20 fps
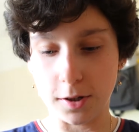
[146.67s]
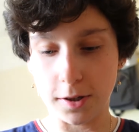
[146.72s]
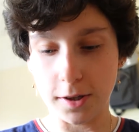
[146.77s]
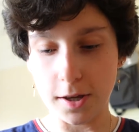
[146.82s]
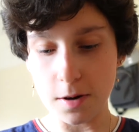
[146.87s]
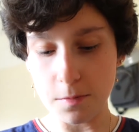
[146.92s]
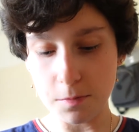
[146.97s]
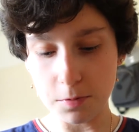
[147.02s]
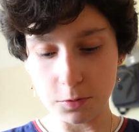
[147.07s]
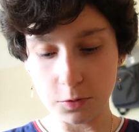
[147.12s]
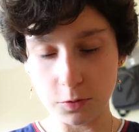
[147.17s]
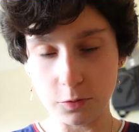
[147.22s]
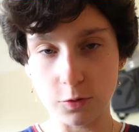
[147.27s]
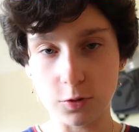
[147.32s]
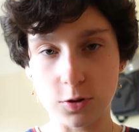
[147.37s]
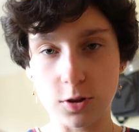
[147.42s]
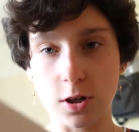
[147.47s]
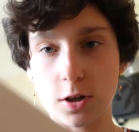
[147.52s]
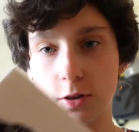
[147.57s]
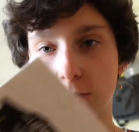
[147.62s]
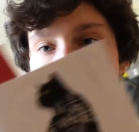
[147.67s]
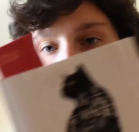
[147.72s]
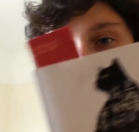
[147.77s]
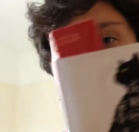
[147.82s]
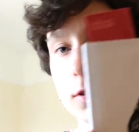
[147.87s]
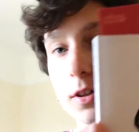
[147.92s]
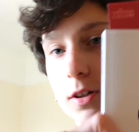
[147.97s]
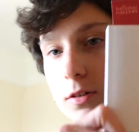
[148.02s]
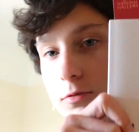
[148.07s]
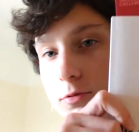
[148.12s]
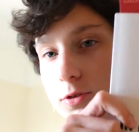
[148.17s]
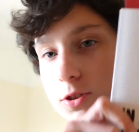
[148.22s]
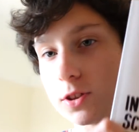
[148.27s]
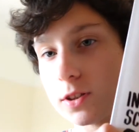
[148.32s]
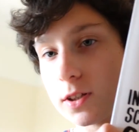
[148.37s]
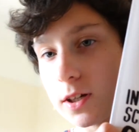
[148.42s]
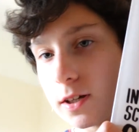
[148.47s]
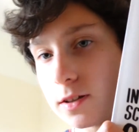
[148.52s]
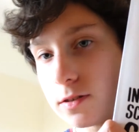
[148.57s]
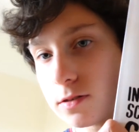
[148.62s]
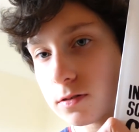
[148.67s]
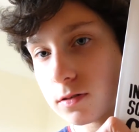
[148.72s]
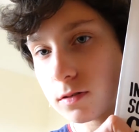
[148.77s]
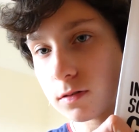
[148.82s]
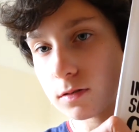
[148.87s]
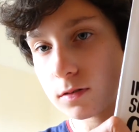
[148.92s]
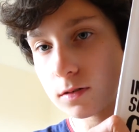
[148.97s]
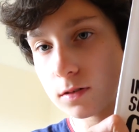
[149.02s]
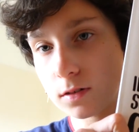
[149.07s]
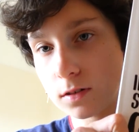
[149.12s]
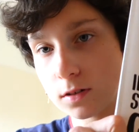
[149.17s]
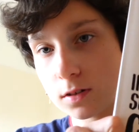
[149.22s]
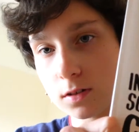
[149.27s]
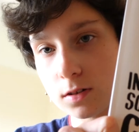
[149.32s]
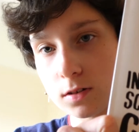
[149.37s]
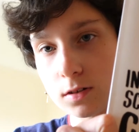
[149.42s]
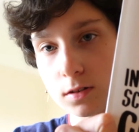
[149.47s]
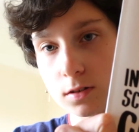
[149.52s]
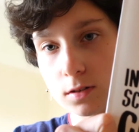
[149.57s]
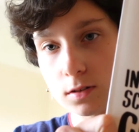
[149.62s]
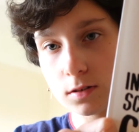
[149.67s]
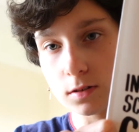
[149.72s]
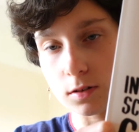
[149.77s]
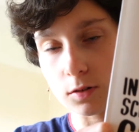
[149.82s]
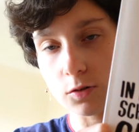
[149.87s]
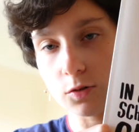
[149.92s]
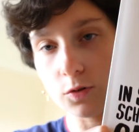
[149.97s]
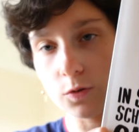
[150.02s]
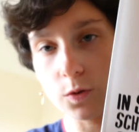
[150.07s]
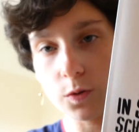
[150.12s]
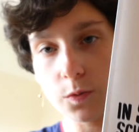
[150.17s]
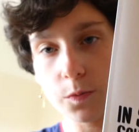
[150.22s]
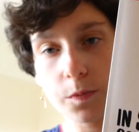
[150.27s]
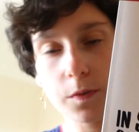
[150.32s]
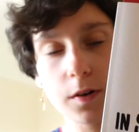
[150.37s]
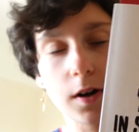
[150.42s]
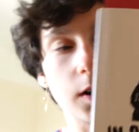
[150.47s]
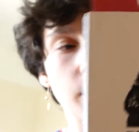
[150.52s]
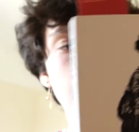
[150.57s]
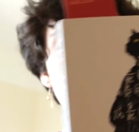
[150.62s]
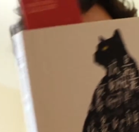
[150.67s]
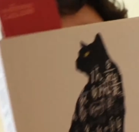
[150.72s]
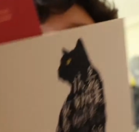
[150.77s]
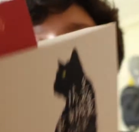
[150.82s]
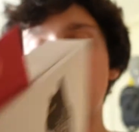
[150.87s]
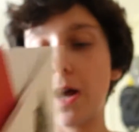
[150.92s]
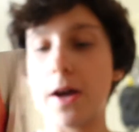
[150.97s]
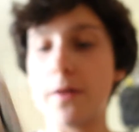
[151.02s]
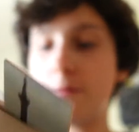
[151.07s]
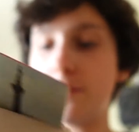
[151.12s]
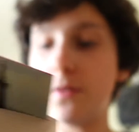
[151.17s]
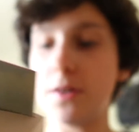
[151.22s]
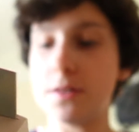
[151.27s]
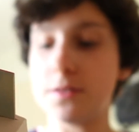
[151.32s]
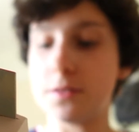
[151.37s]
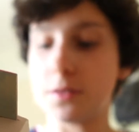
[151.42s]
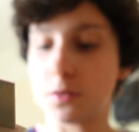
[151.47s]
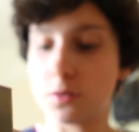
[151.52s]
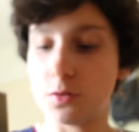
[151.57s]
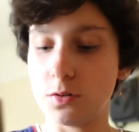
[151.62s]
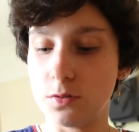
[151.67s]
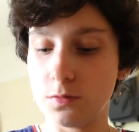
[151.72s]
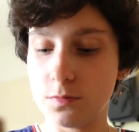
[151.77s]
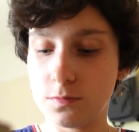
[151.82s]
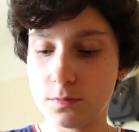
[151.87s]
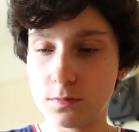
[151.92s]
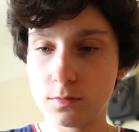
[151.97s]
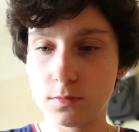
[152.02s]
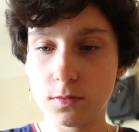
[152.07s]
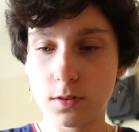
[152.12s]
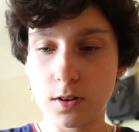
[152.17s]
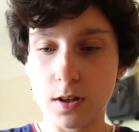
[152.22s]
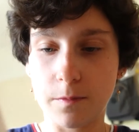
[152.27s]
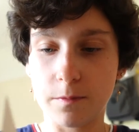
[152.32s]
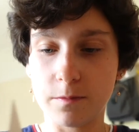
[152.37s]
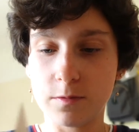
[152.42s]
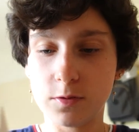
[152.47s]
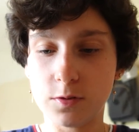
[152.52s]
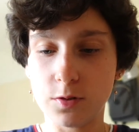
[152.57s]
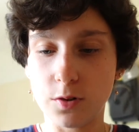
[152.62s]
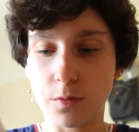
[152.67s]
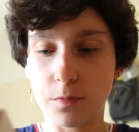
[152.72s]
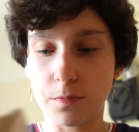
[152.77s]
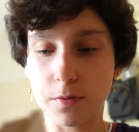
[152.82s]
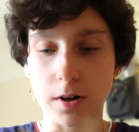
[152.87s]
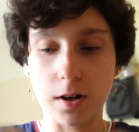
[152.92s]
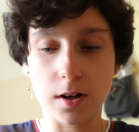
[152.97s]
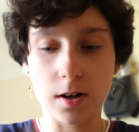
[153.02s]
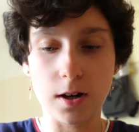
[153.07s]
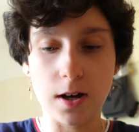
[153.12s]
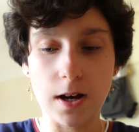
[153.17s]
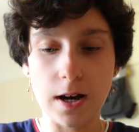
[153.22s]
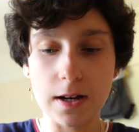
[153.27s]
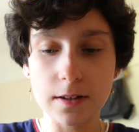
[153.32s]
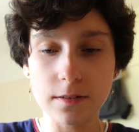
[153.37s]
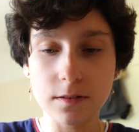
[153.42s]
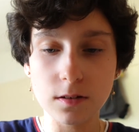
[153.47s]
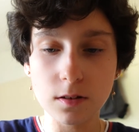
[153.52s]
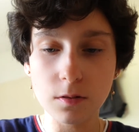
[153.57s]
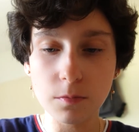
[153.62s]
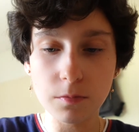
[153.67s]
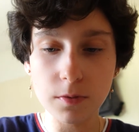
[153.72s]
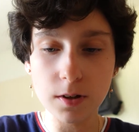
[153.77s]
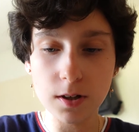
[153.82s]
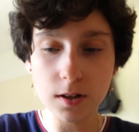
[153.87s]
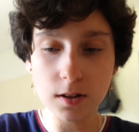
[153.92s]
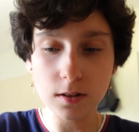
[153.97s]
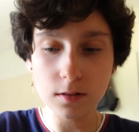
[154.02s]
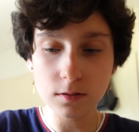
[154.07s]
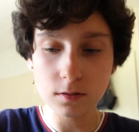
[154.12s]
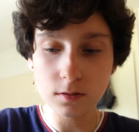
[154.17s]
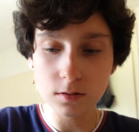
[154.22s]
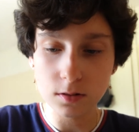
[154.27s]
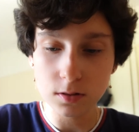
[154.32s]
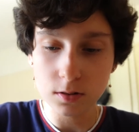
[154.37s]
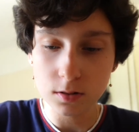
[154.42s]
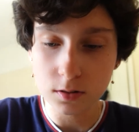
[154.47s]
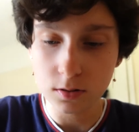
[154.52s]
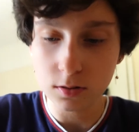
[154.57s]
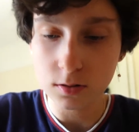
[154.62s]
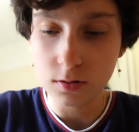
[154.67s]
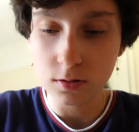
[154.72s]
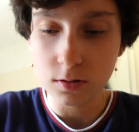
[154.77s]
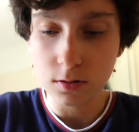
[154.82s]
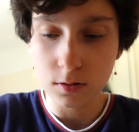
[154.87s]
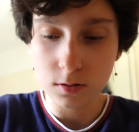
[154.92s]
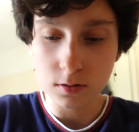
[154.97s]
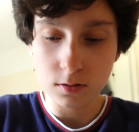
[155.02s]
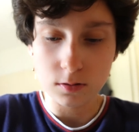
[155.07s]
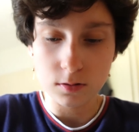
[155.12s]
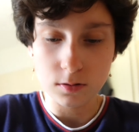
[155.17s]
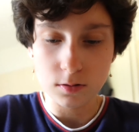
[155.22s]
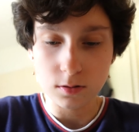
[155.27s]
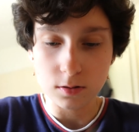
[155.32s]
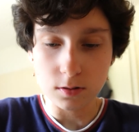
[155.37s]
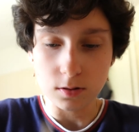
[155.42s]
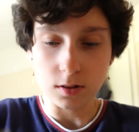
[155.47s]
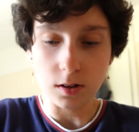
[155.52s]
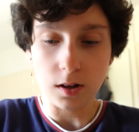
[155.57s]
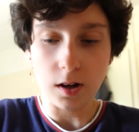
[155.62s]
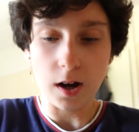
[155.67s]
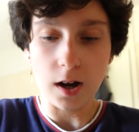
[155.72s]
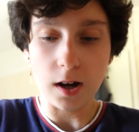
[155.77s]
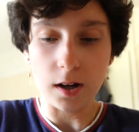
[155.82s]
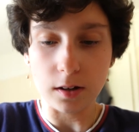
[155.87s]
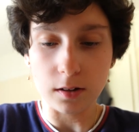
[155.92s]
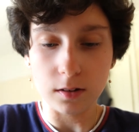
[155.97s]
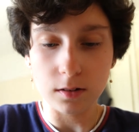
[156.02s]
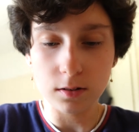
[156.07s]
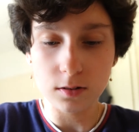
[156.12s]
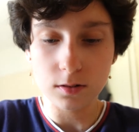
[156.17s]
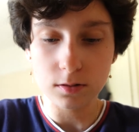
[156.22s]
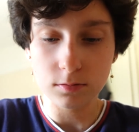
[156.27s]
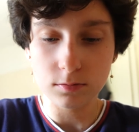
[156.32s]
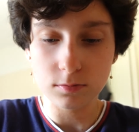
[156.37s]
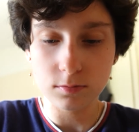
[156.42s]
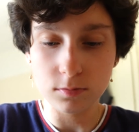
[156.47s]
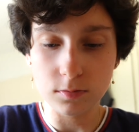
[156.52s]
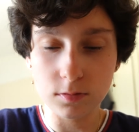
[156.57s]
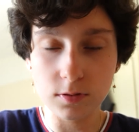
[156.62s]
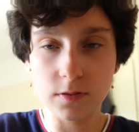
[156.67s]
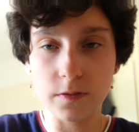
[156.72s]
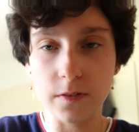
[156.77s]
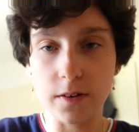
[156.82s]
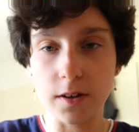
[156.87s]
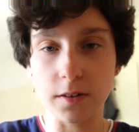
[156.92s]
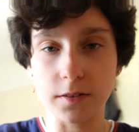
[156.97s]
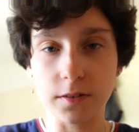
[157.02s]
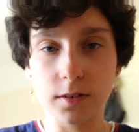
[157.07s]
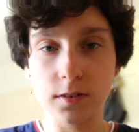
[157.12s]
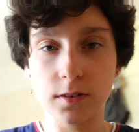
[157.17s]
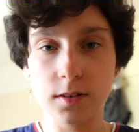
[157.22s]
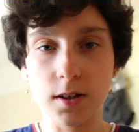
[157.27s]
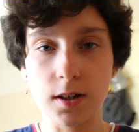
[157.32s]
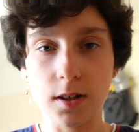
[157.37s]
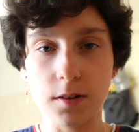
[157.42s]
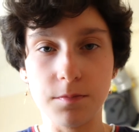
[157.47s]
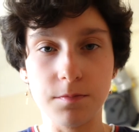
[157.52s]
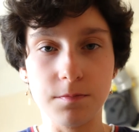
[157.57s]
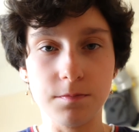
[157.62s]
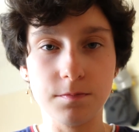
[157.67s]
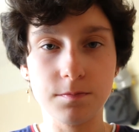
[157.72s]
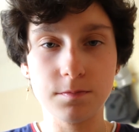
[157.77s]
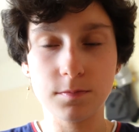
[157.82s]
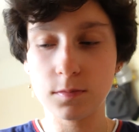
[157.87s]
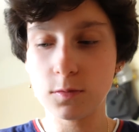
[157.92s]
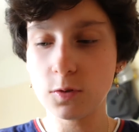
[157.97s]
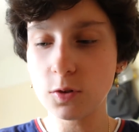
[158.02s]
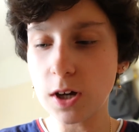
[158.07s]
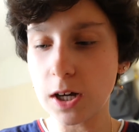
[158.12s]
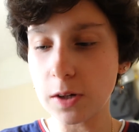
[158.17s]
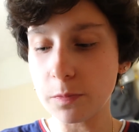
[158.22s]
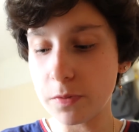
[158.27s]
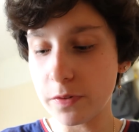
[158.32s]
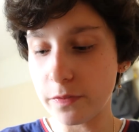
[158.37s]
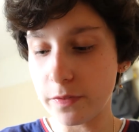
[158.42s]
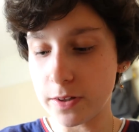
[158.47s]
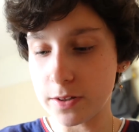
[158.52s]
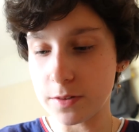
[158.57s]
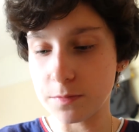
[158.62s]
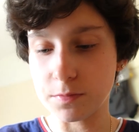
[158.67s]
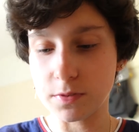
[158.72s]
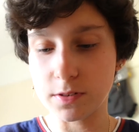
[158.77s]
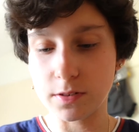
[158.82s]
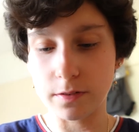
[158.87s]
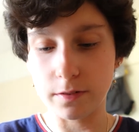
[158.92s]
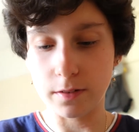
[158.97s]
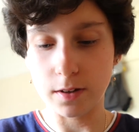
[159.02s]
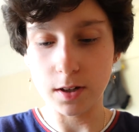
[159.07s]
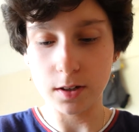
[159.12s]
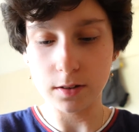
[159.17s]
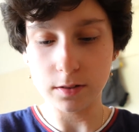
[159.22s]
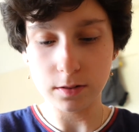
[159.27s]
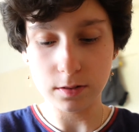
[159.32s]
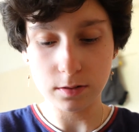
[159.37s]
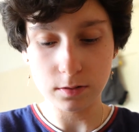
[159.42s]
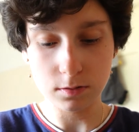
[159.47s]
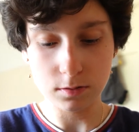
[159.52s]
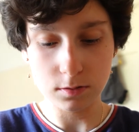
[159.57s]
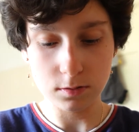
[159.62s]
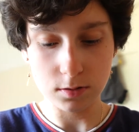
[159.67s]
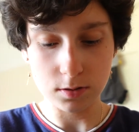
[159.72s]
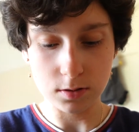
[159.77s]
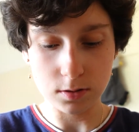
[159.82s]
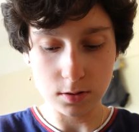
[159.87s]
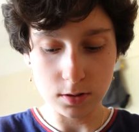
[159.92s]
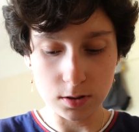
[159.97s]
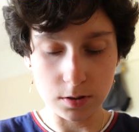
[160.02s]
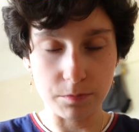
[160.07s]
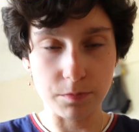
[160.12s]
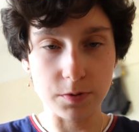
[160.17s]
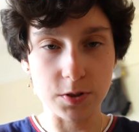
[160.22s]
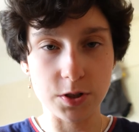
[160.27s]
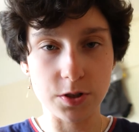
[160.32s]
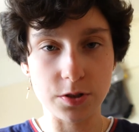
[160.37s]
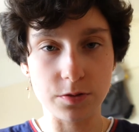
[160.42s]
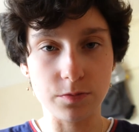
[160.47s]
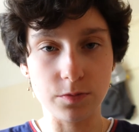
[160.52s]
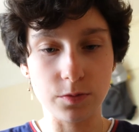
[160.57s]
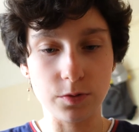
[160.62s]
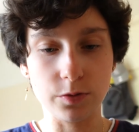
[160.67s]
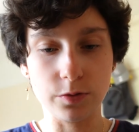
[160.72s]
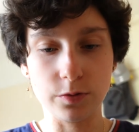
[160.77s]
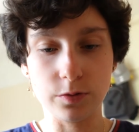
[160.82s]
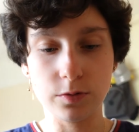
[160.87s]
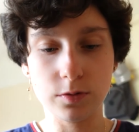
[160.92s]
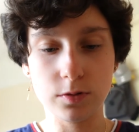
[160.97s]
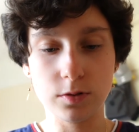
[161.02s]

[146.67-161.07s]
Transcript: я буду вот эту книгу читать, такую как бы про физику. Там все про атомы и как свет там, ну как мы видим свет, почему.